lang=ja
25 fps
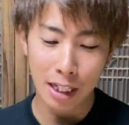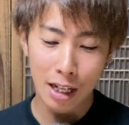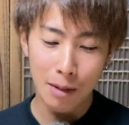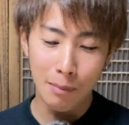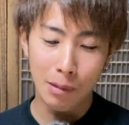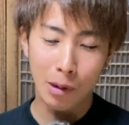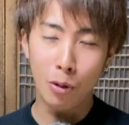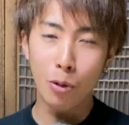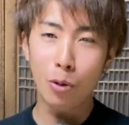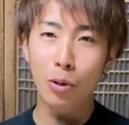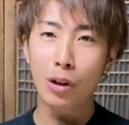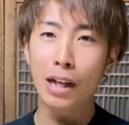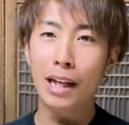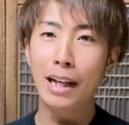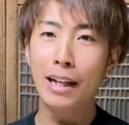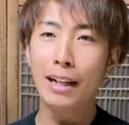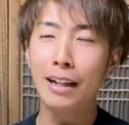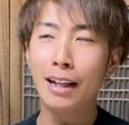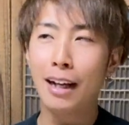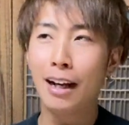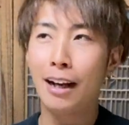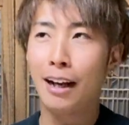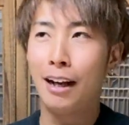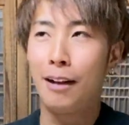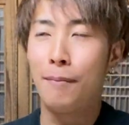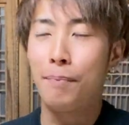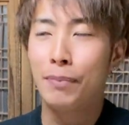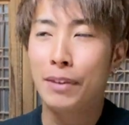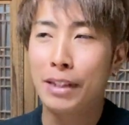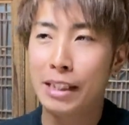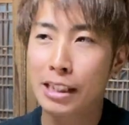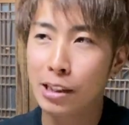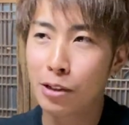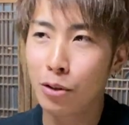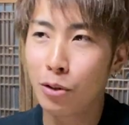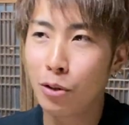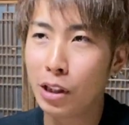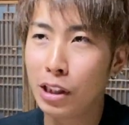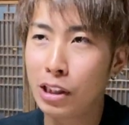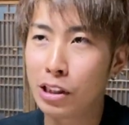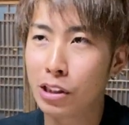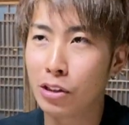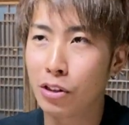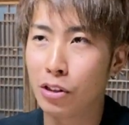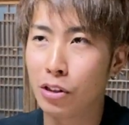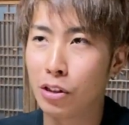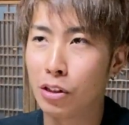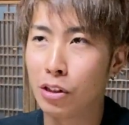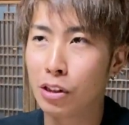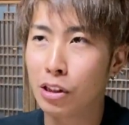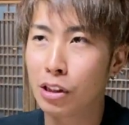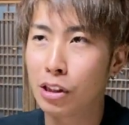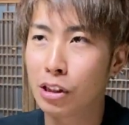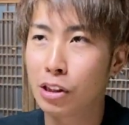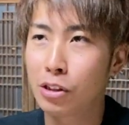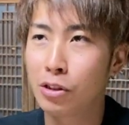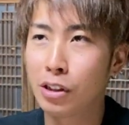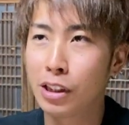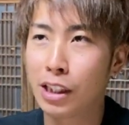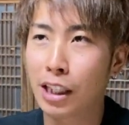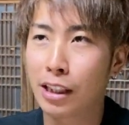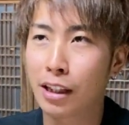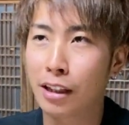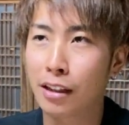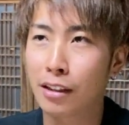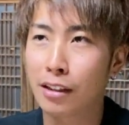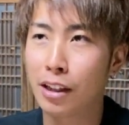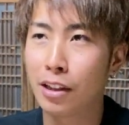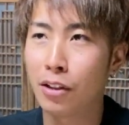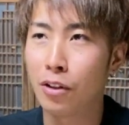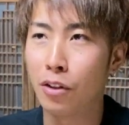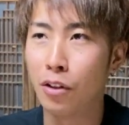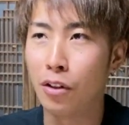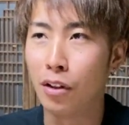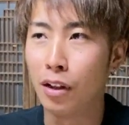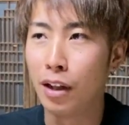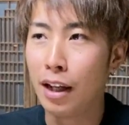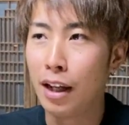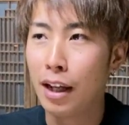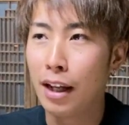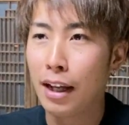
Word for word: まあ、ここら辺が地方移住するにあたっての、